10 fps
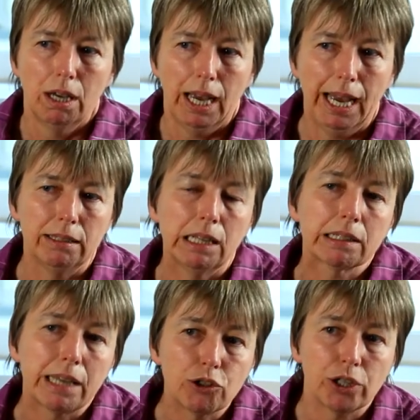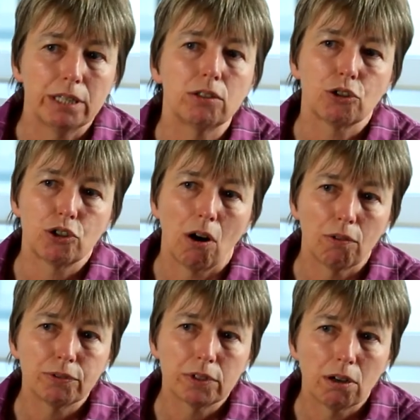endlich diesen Schritt
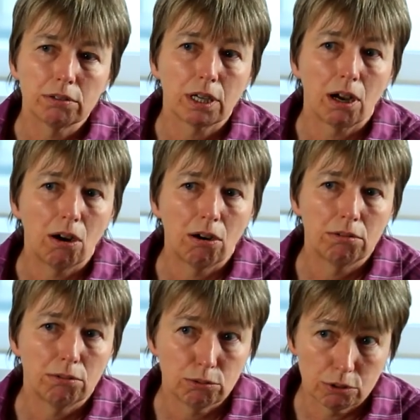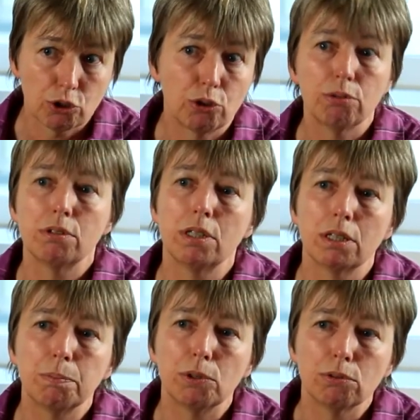geschafft habe. Und ich habe
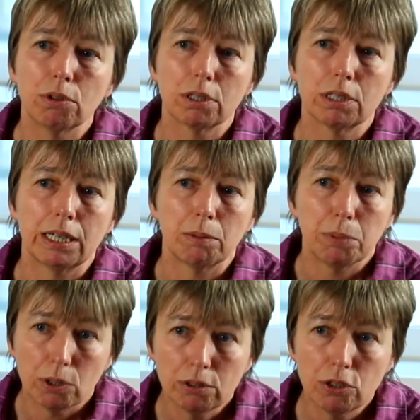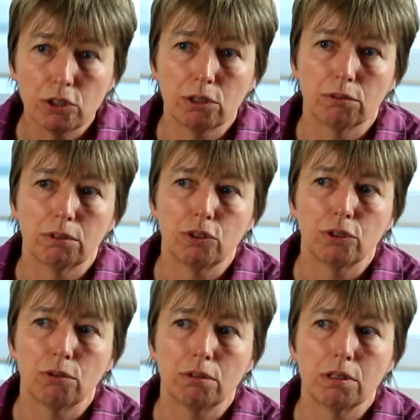Unterstützung gebraucht, therapeutische
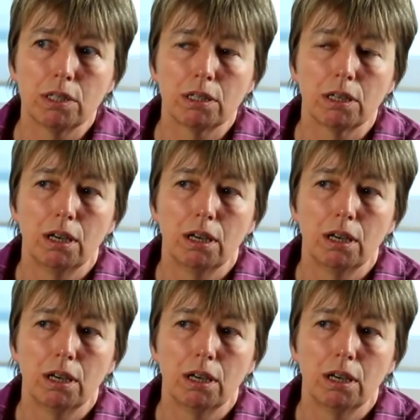Unterstützung.